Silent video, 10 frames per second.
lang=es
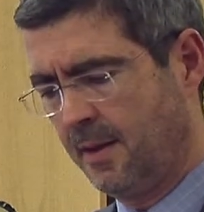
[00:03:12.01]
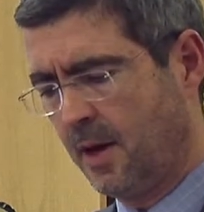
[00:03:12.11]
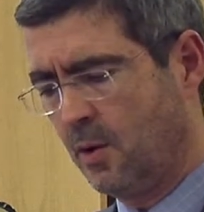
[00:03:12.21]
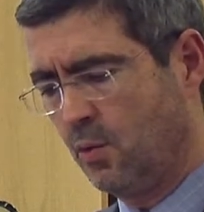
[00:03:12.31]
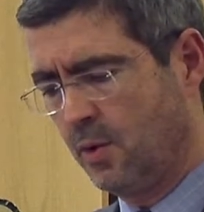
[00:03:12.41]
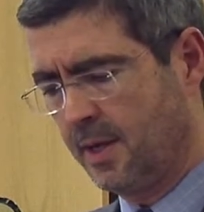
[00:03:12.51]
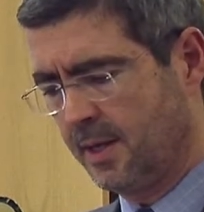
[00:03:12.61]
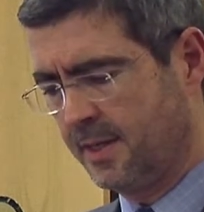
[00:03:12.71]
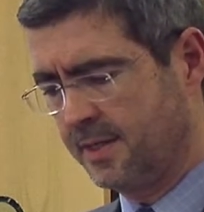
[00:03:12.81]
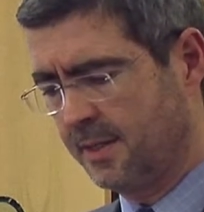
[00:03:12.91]

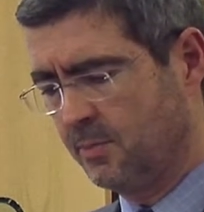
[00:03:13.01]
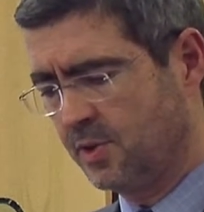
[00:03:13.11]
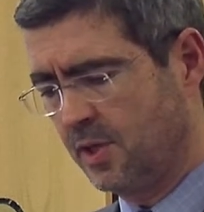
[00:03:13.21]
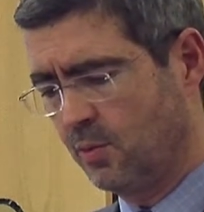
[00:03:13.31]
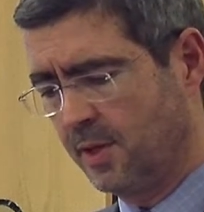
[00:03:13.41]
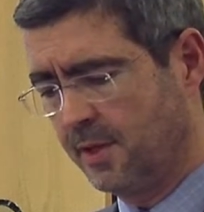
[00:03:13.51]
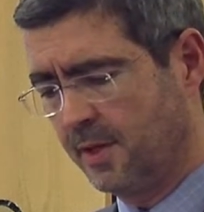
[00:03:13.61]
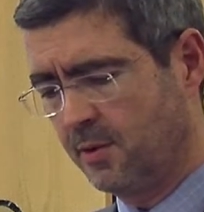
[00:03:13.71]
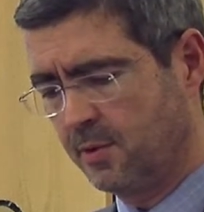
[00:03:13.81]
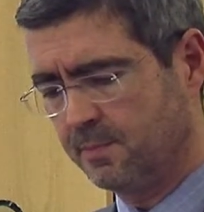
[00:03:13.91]
auguran que estamos en la buena
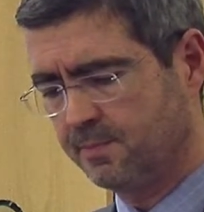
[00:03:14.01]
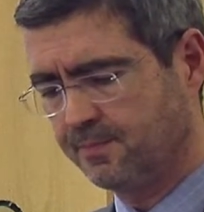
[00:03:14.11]
dirección.